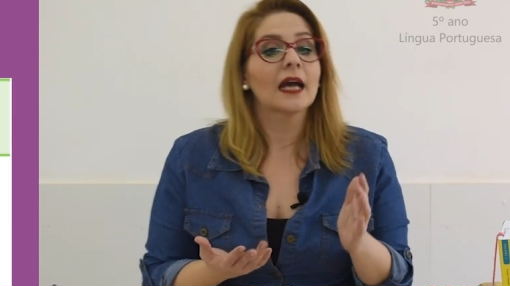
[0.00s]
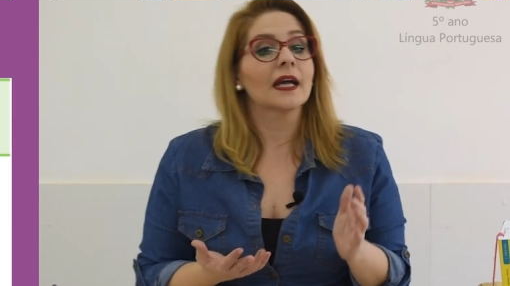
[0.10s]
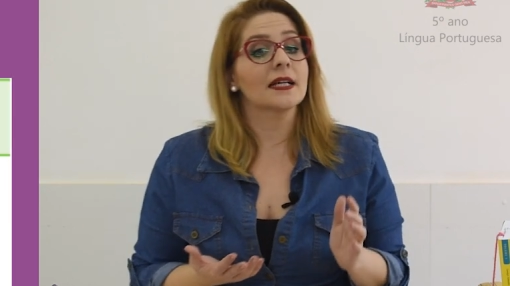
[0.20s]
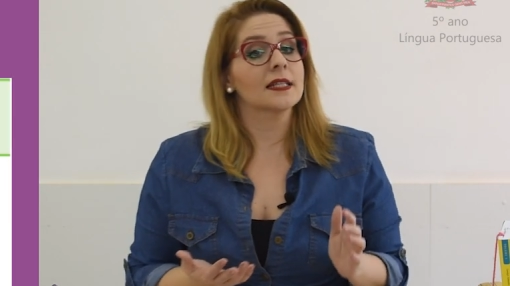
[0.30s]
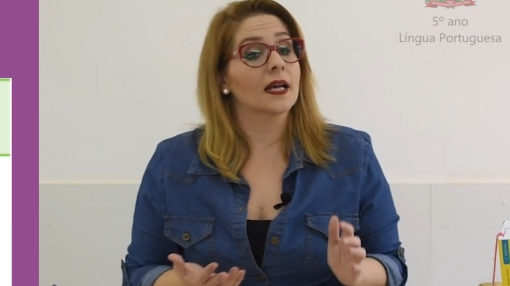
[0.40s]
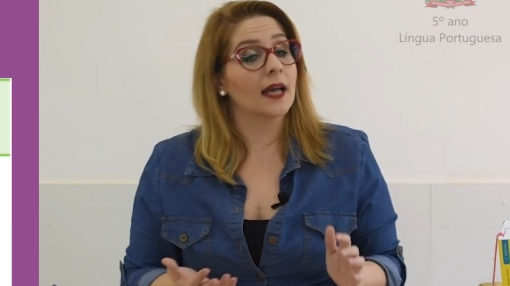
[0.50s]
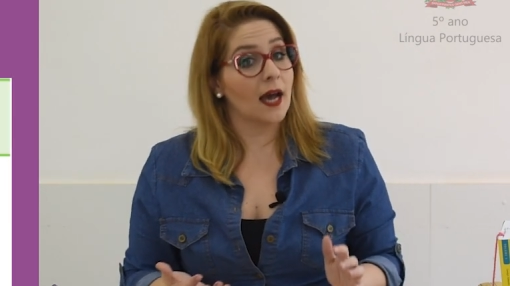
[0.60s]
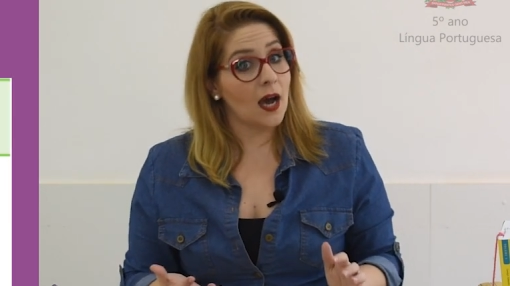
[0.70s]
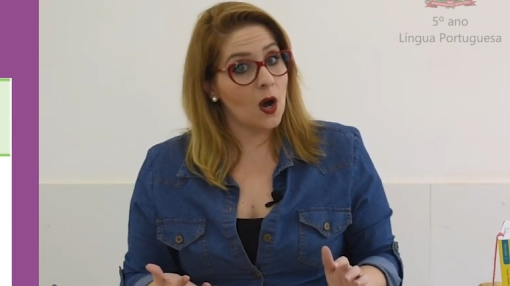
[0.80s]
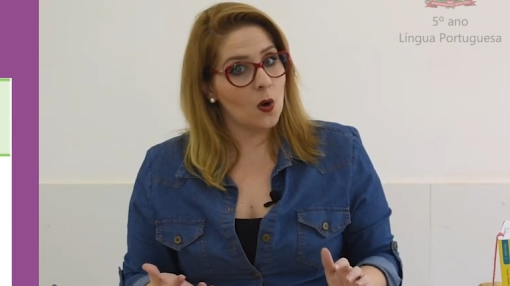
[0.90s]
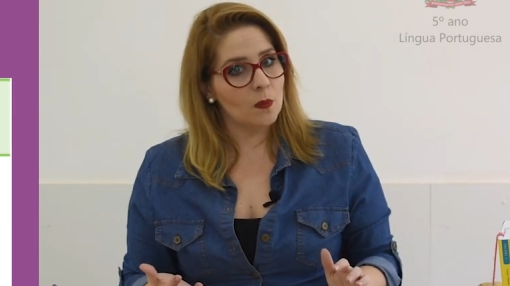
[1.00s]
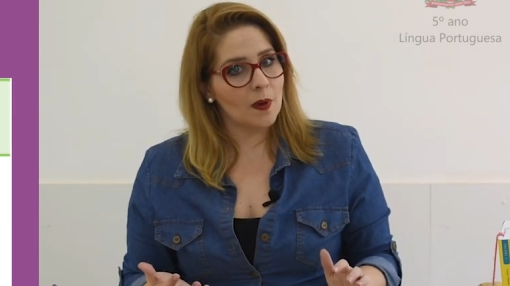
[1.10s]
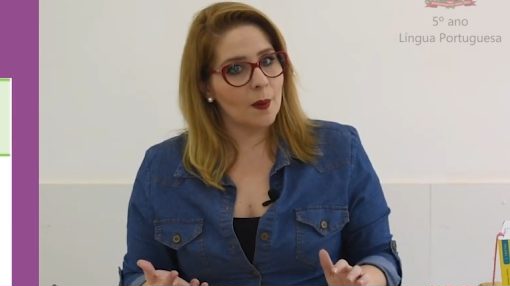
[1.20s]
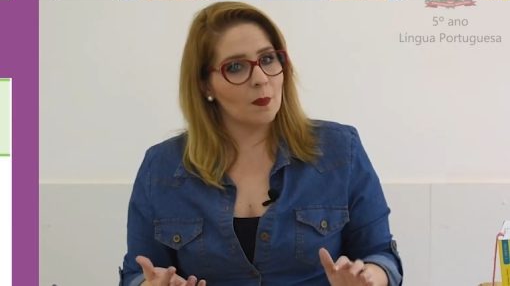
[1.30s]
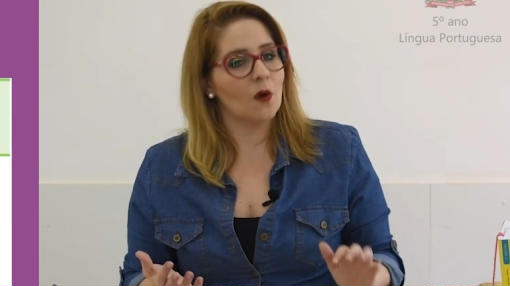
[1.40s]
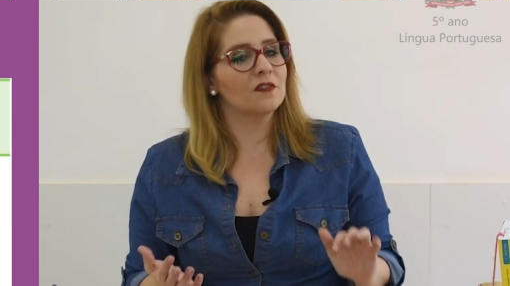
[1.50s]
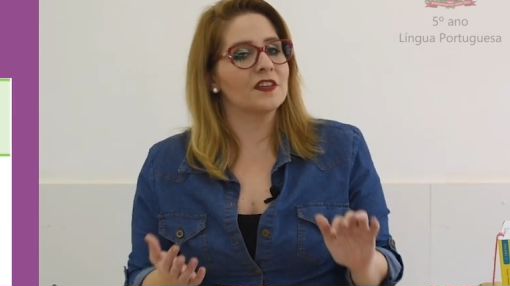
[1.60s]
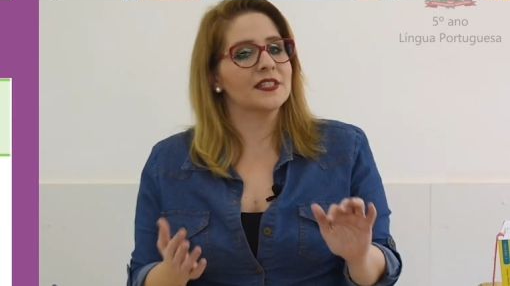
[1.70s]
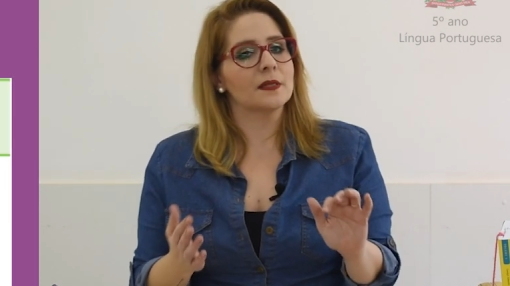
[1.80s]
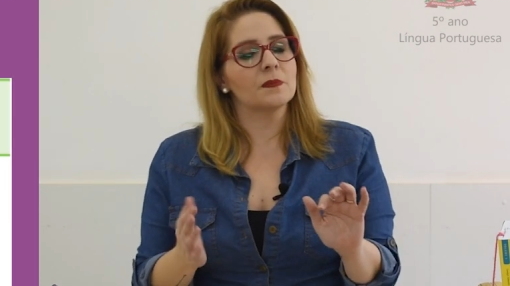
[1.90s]
casa calma,
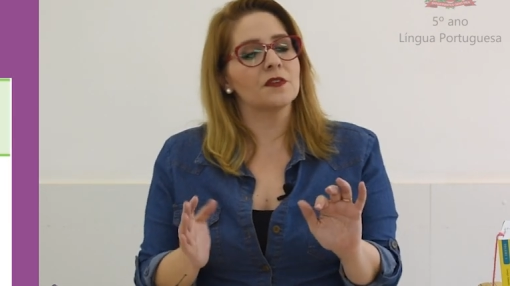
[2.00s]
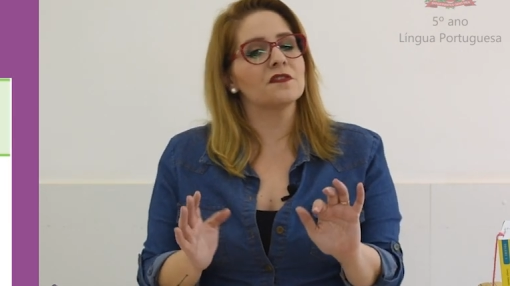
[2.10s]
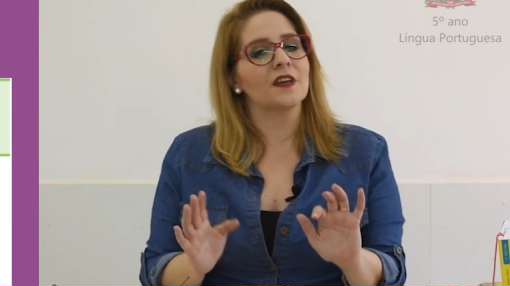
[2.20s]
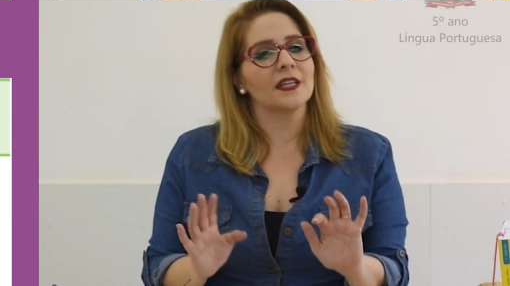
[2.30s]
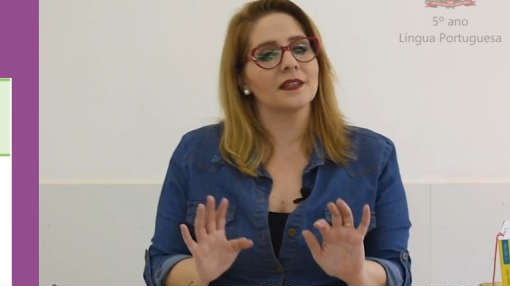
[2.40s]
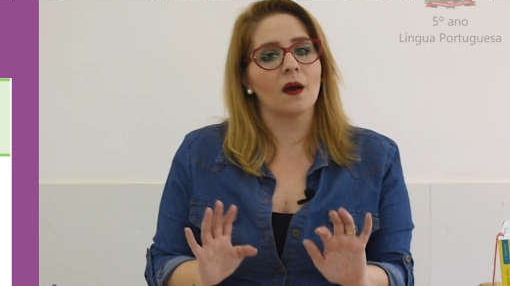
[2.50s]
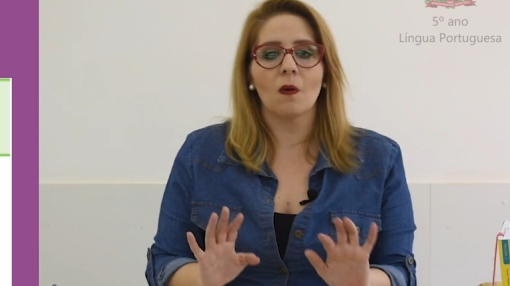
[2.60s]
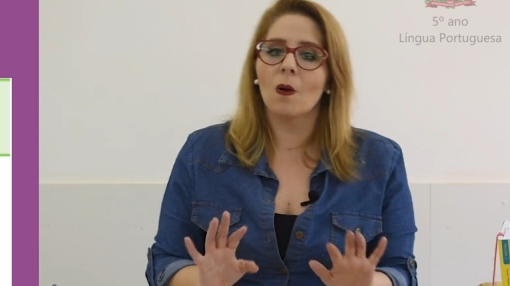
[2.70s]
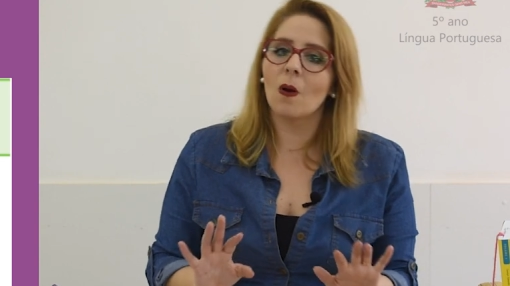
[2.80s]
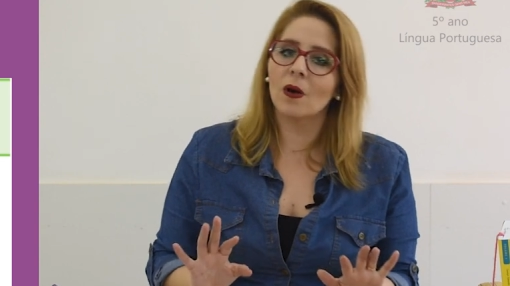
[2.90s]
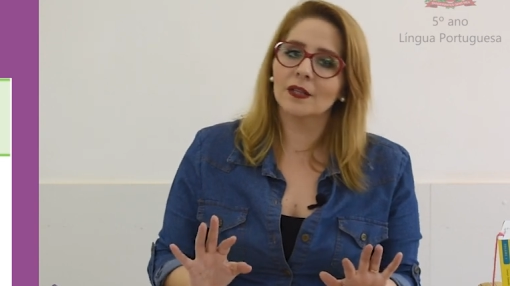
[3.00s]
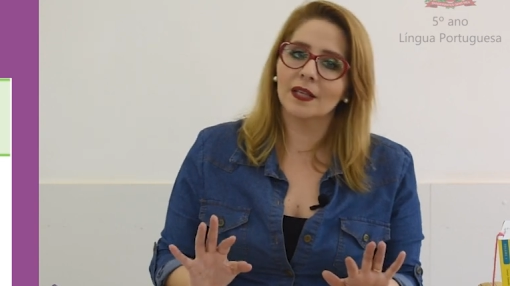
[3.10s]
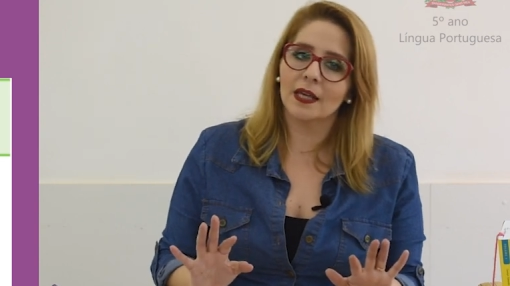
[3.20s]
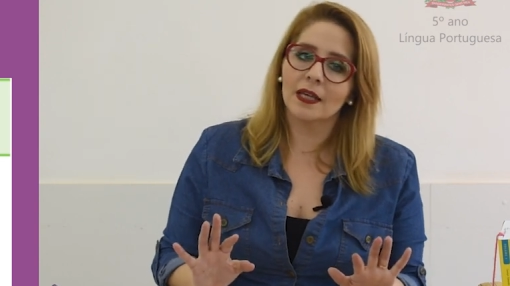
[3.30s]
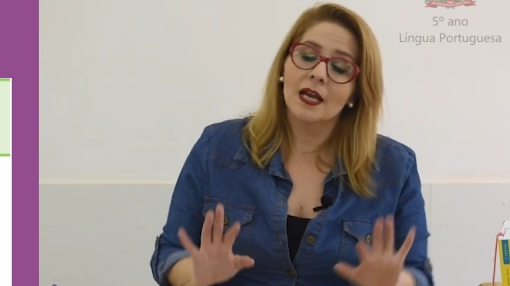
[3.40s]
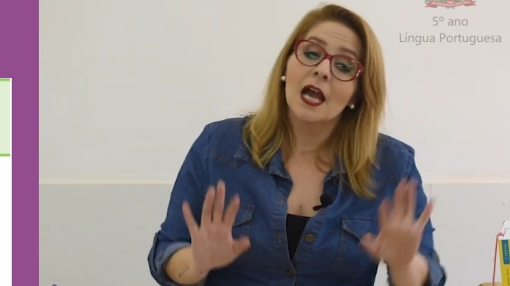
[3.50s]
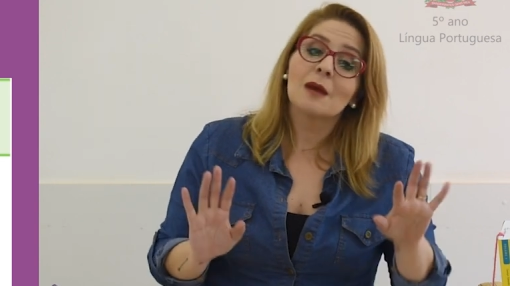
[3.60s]
móveis em perfeita ordem,